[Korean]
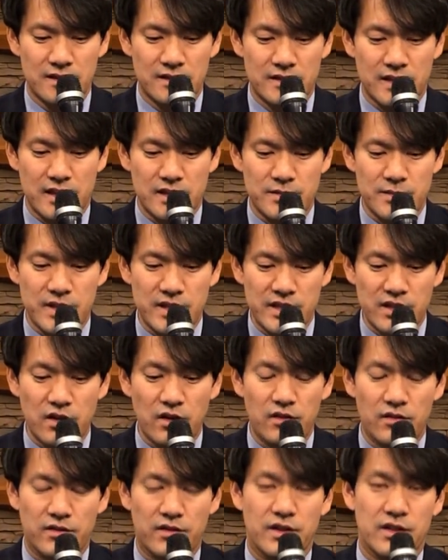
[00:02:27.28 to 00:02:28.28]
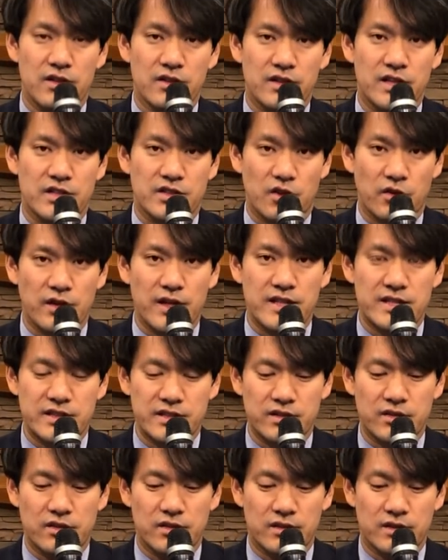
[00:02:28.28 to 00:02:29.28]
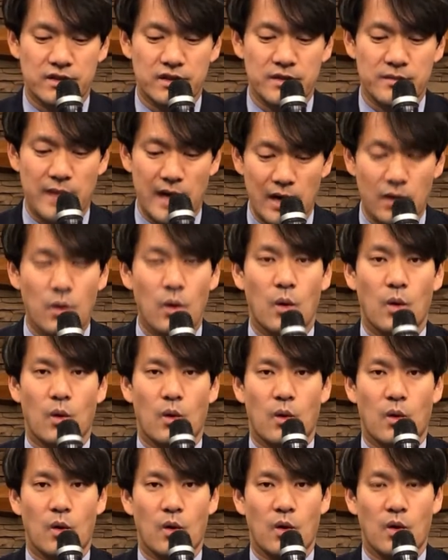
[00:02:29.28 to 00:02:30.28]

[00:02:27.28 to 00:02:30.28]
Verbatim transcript: 자, 하지만 이렇게 정해진 것들 말고